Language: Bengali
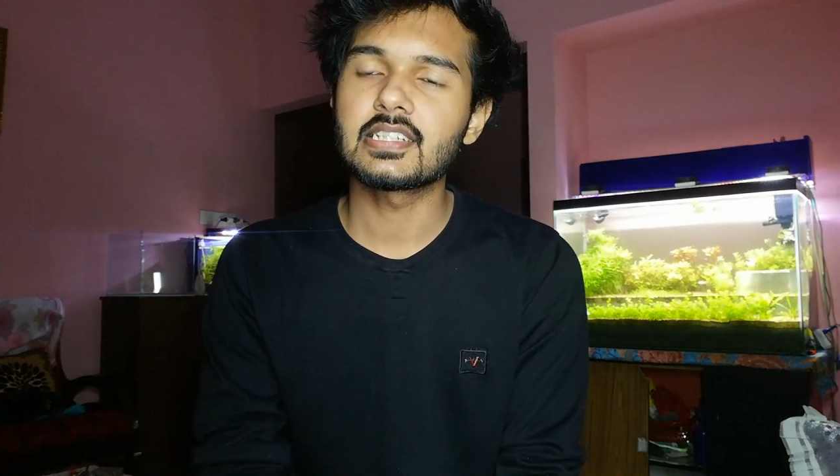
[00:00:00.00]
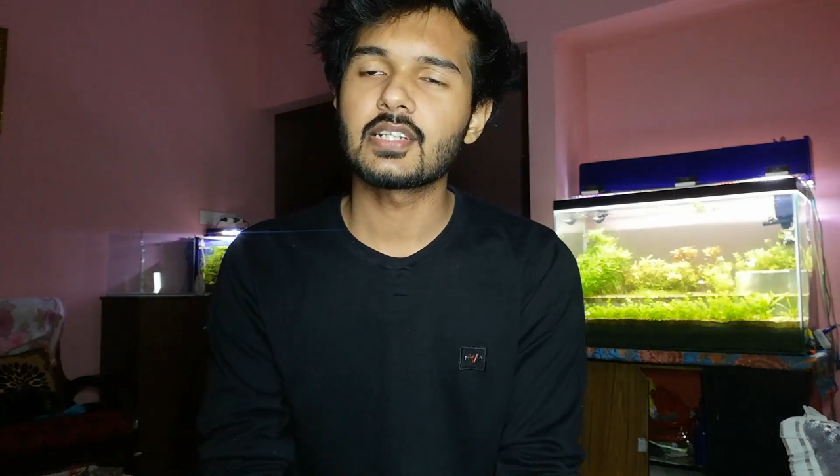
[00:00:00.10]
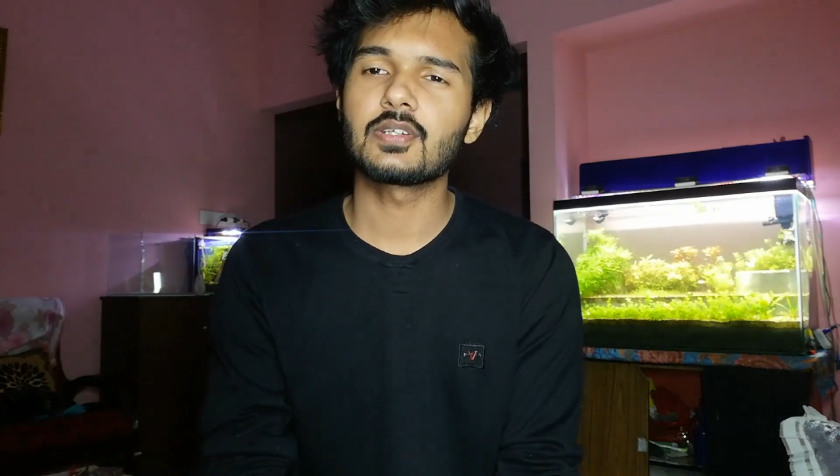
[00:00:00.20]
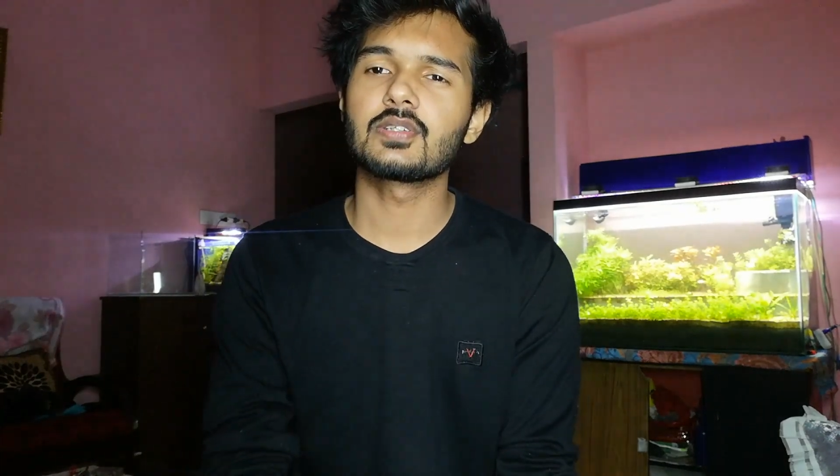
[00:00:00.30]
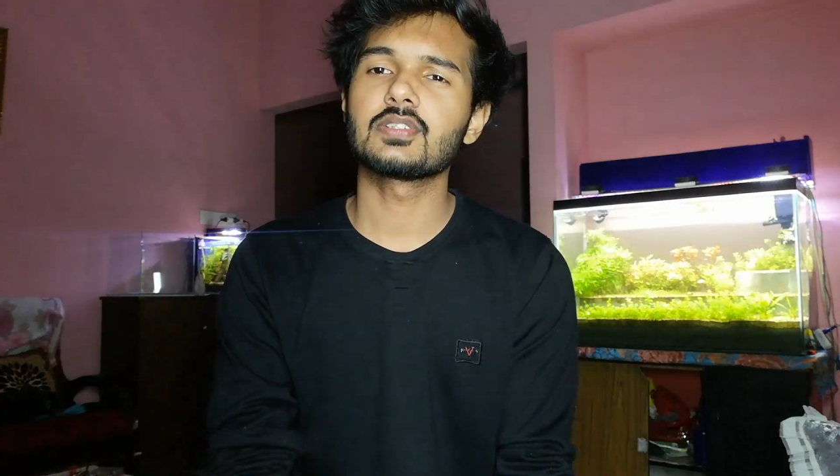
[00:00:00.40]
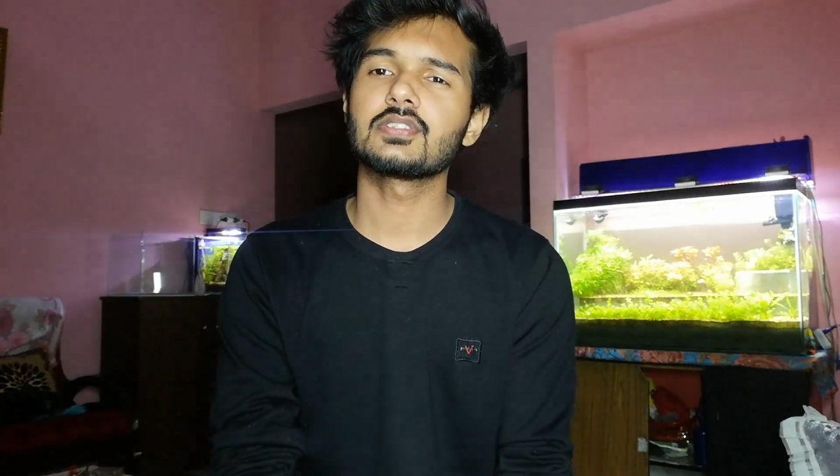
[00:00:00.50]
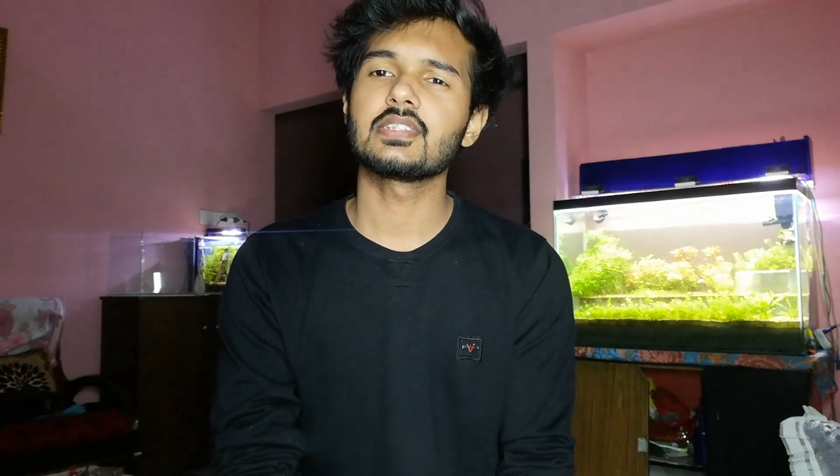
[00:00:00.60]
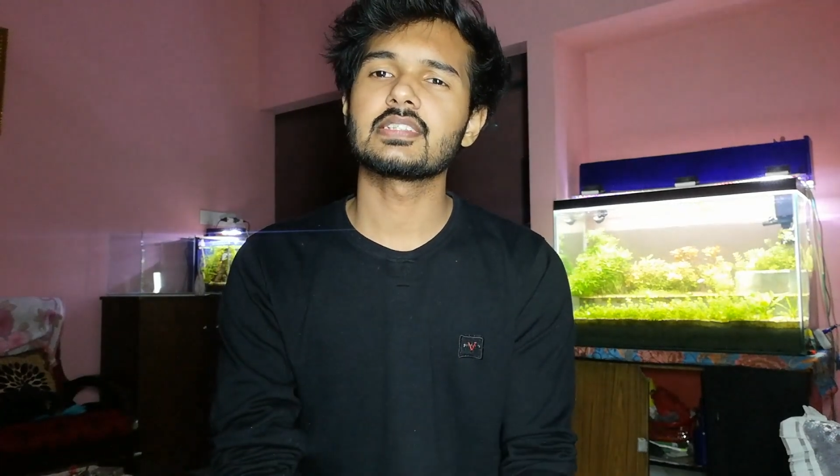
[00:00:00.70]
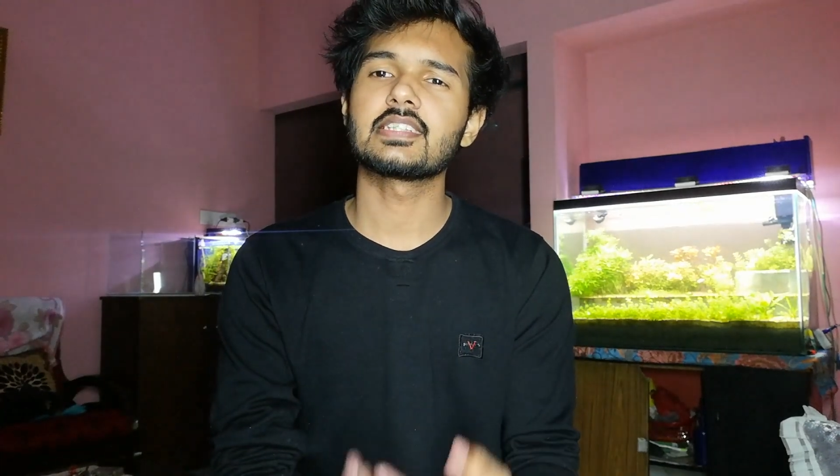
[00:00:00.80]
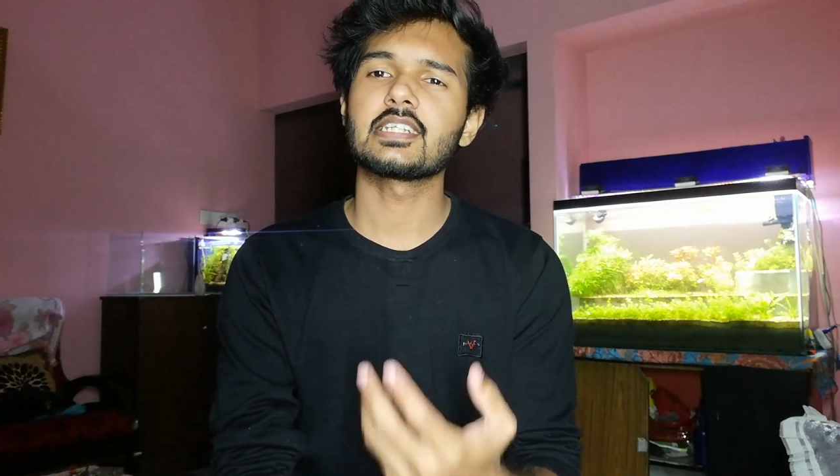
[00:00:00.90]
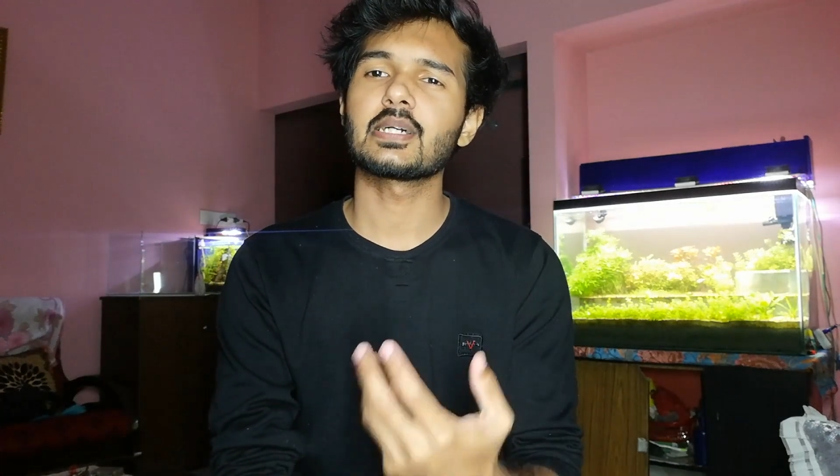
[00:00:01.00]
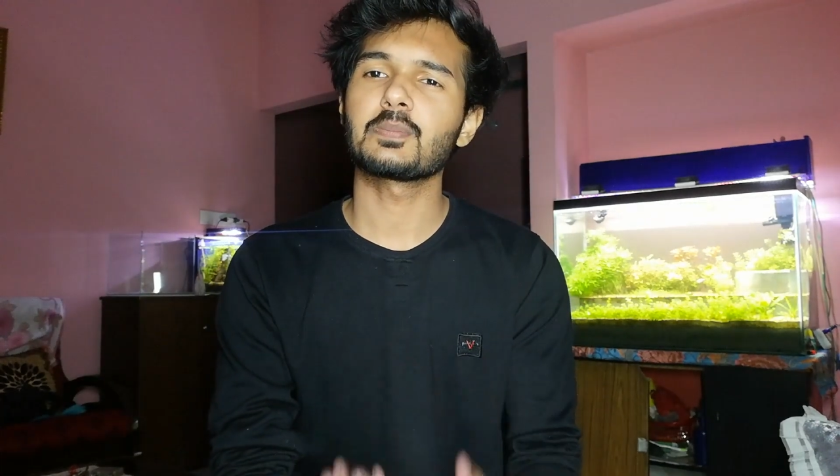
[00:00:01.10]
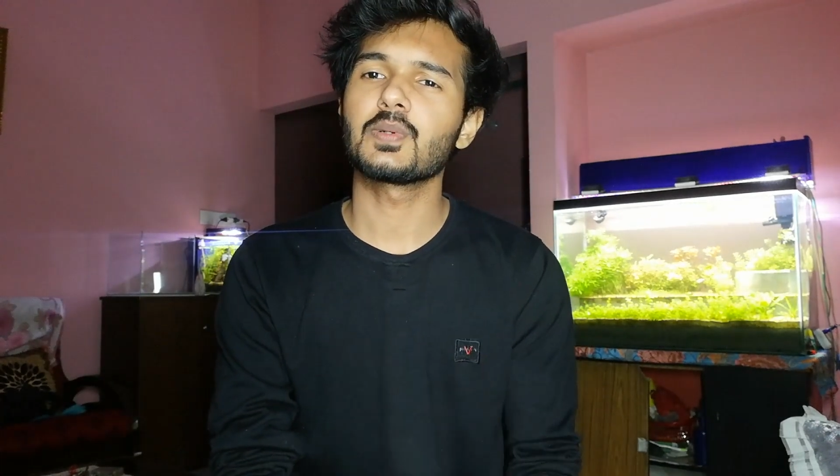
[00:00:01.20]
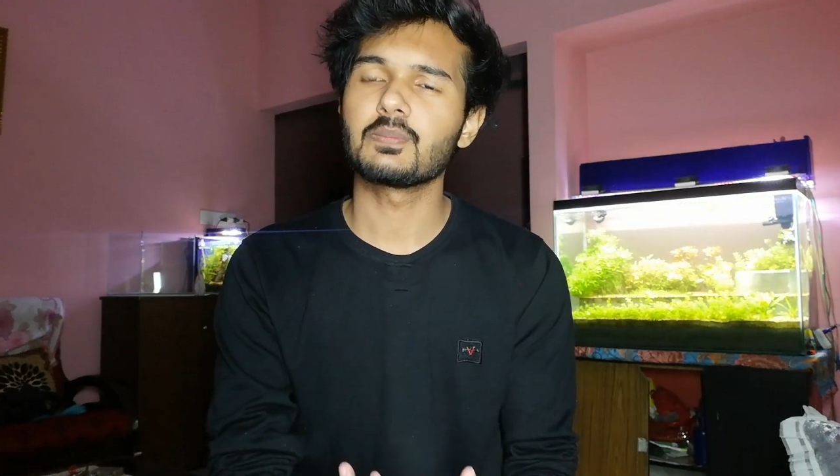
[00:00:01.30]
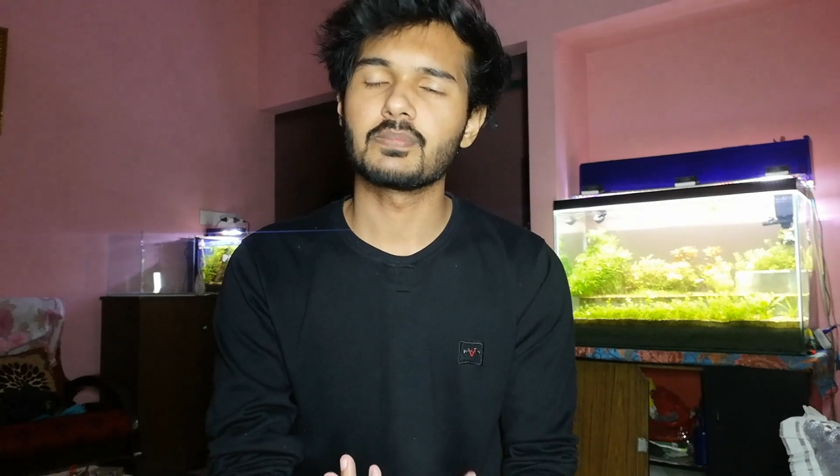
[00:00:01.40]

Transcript: ইনশাল্লাহ ওইগুলো যদি সেট আপ